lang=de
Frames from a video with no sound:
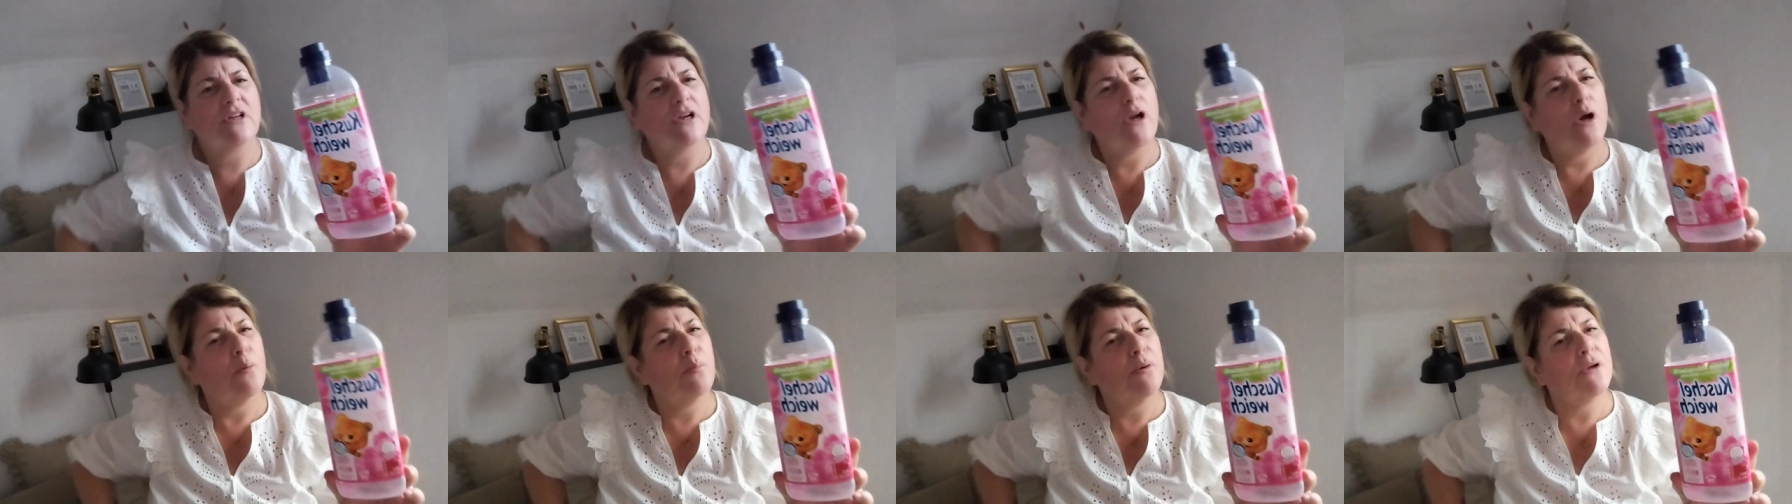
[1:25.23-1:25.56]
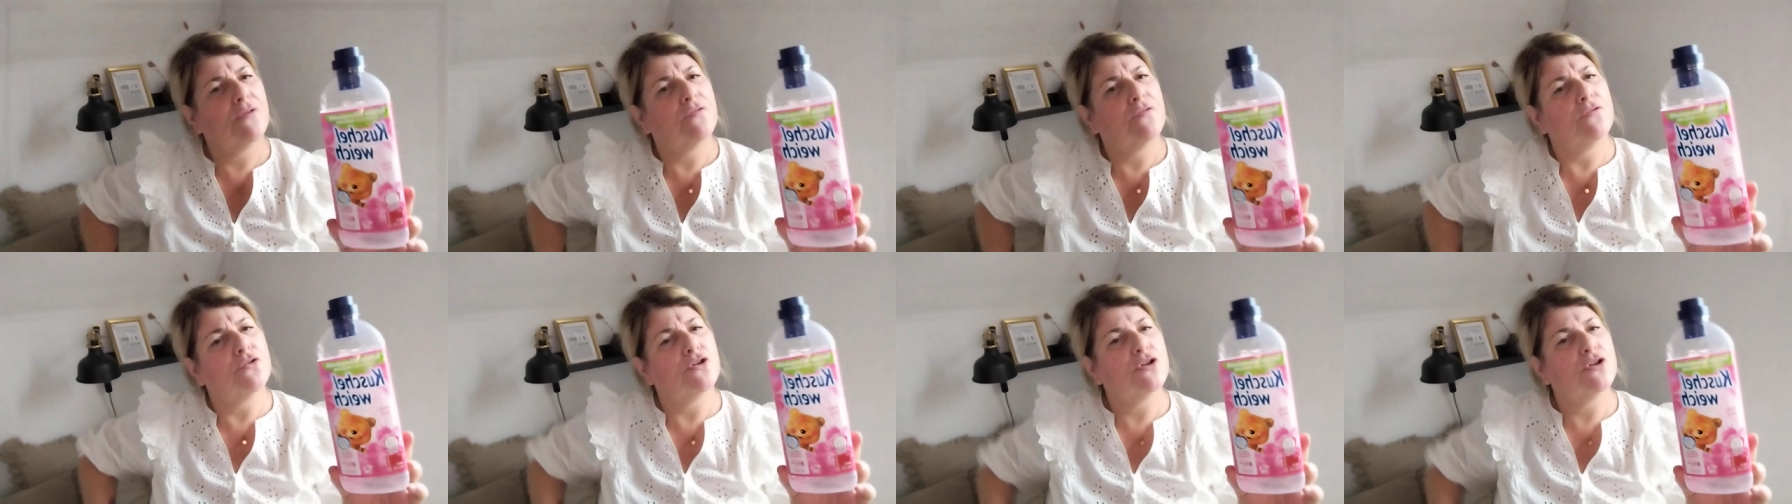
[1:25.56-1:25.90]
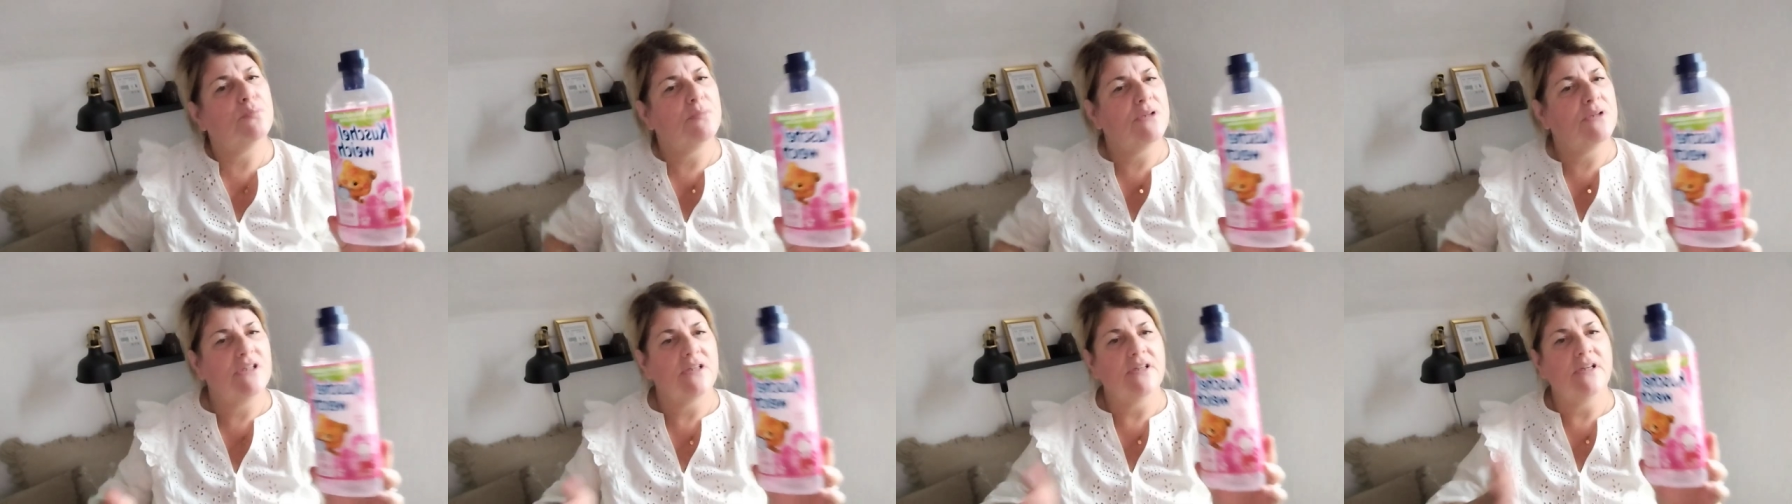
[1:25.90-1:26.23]
glaube ich, würde
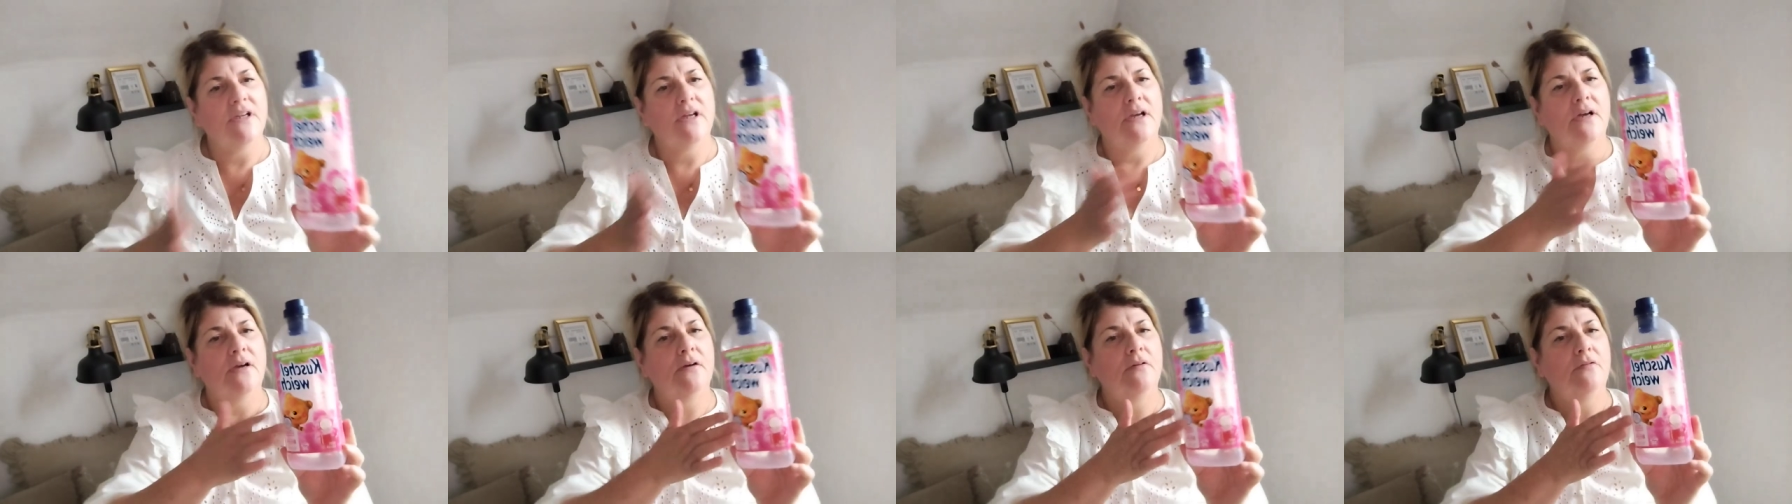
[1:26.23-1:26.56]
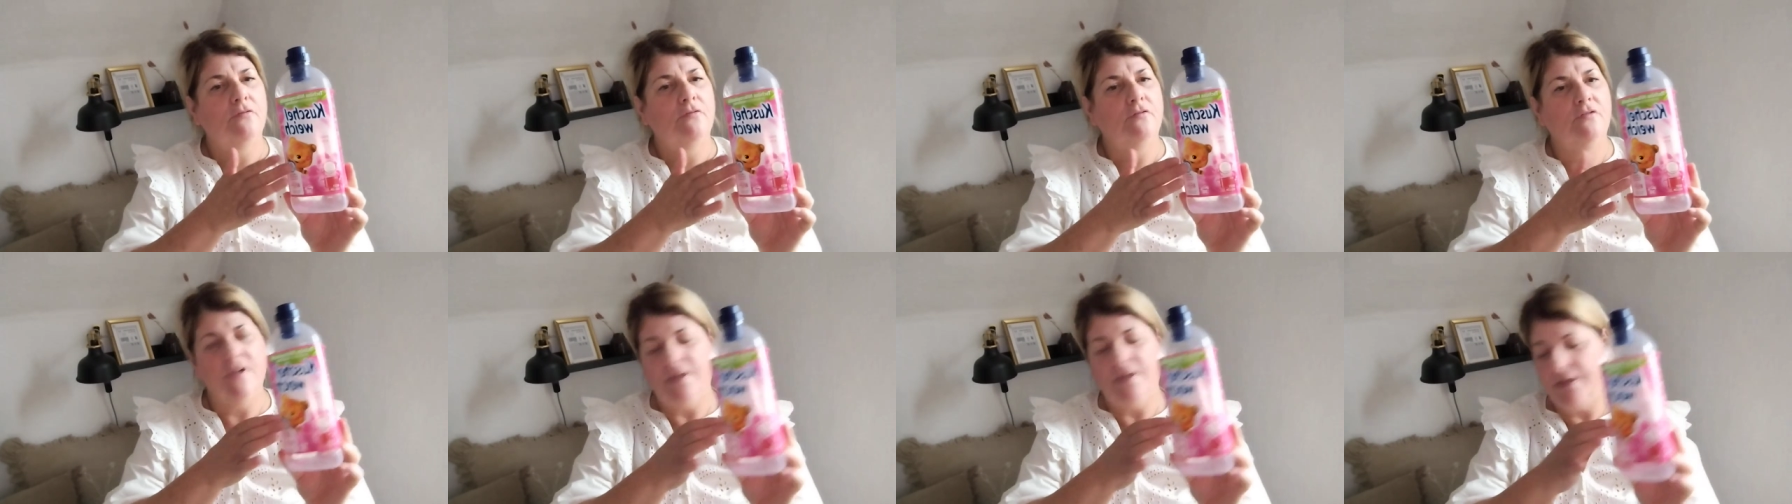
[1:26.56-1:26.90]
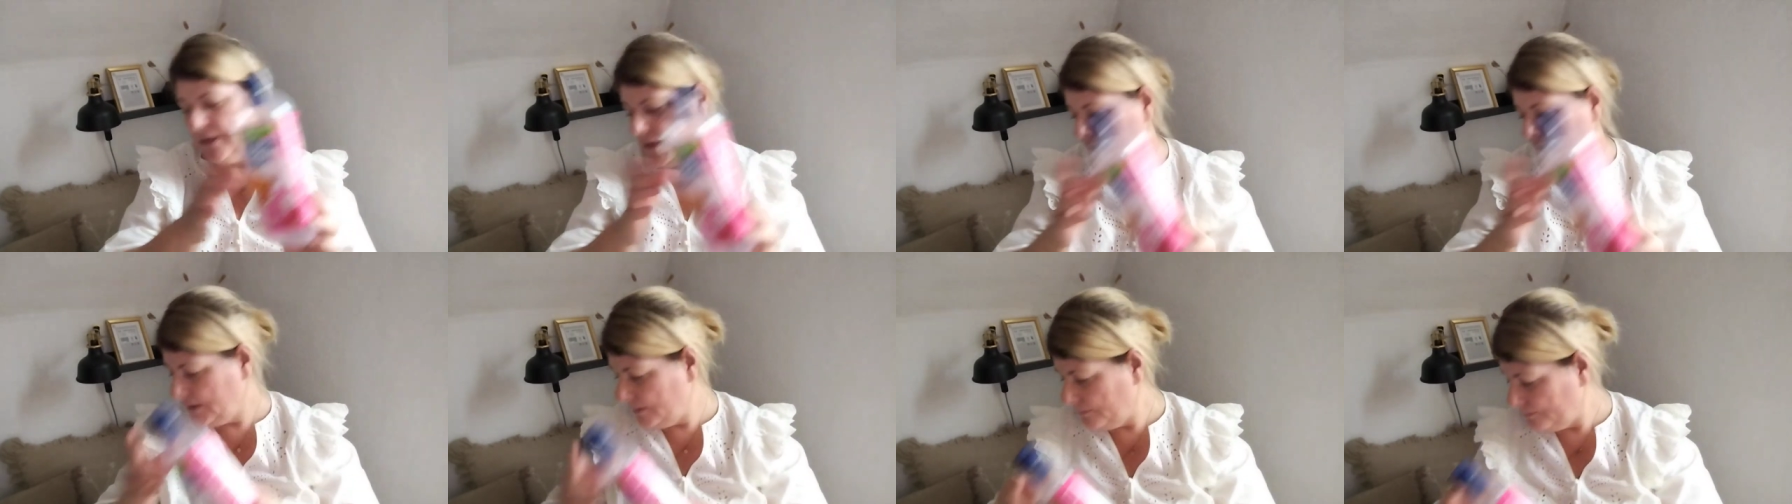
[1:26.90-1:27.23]
ich mir den eher
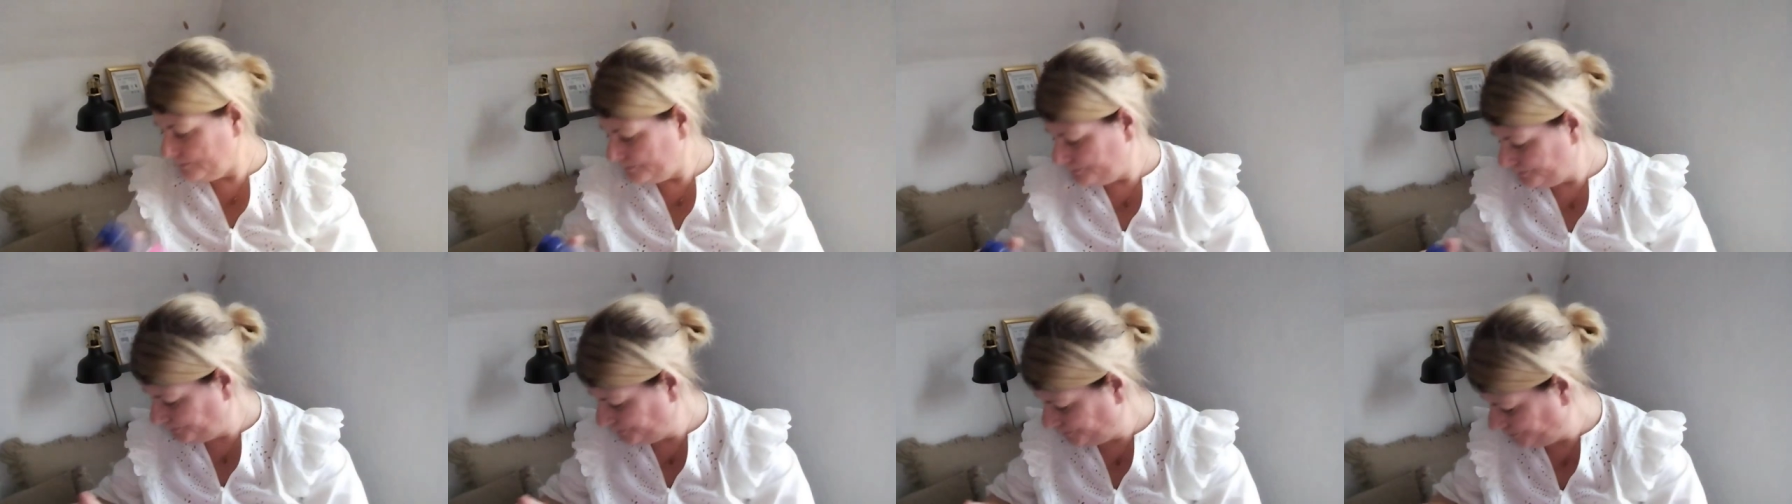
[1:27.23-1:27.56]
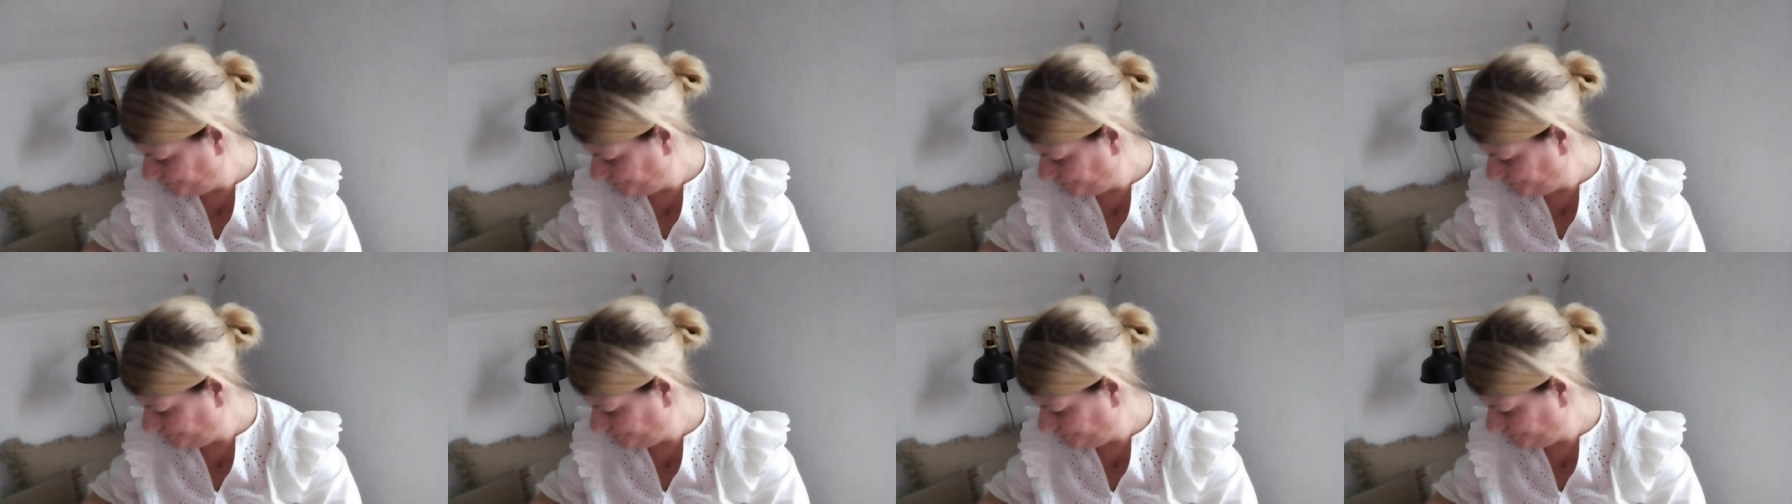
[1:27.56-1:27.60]
weniger nehmen.